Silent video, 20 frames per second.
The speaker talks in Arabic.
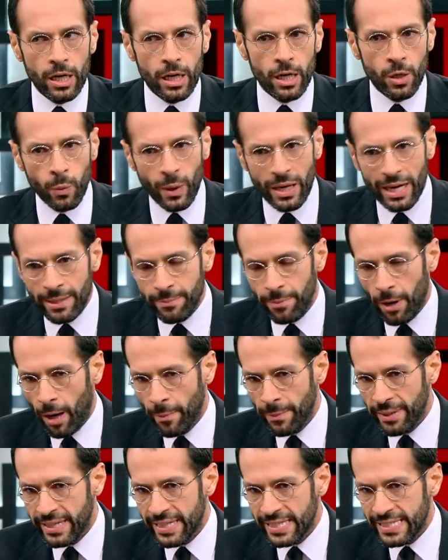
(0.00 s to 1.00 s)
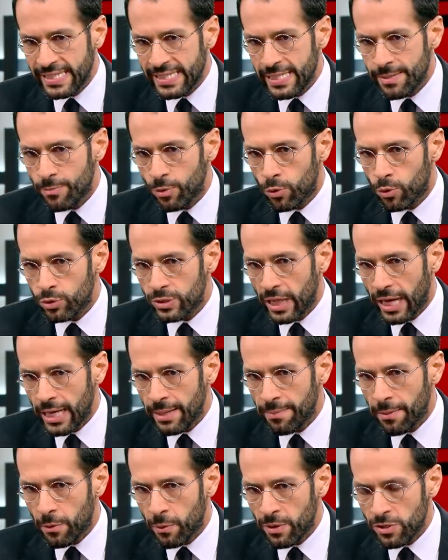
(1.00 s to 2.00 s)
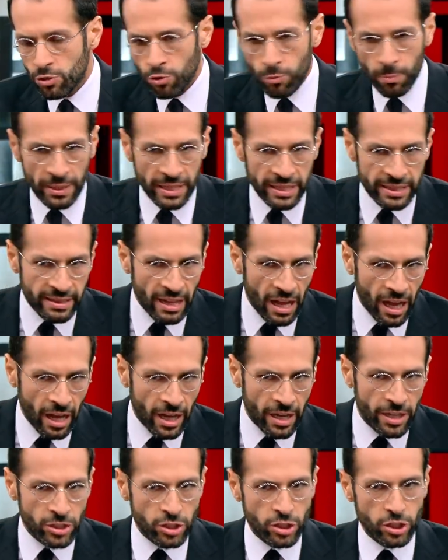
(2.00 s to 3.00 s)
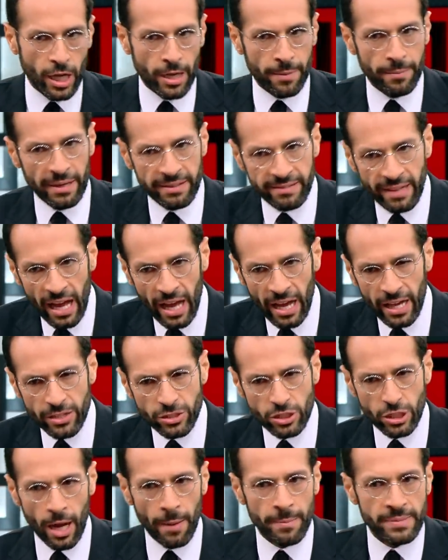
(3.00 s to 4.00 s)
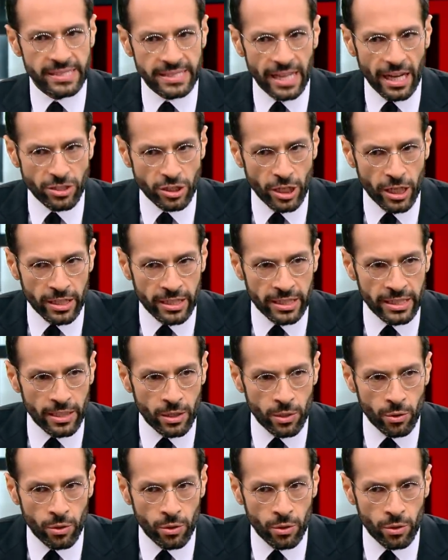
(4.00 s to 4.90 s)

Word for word: الولد بعمر ثلاث سنين بيكون تقريبا وزنه بين 12 14 15 كيلو